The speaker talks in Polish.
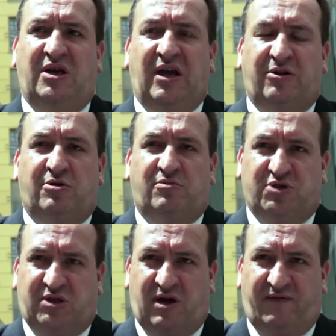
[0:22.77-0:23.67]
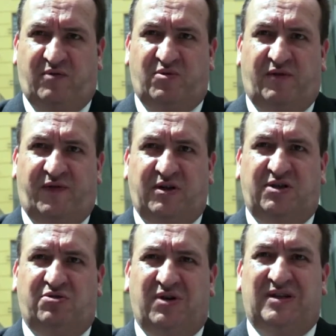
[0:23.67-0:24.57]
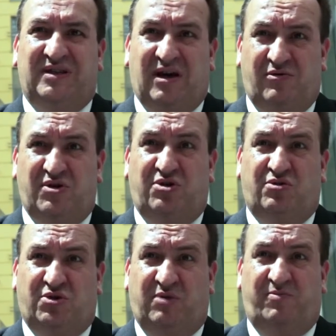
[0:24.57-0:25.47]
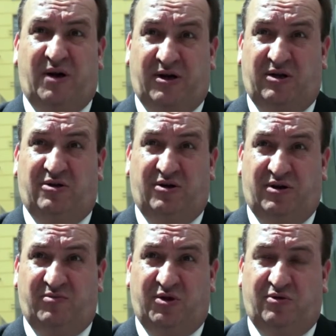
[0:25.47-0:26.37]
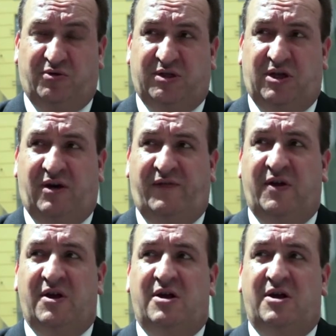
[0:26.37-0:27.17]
jedną ustawą nowelizuje cały duży pakiet ogromnych ustaw,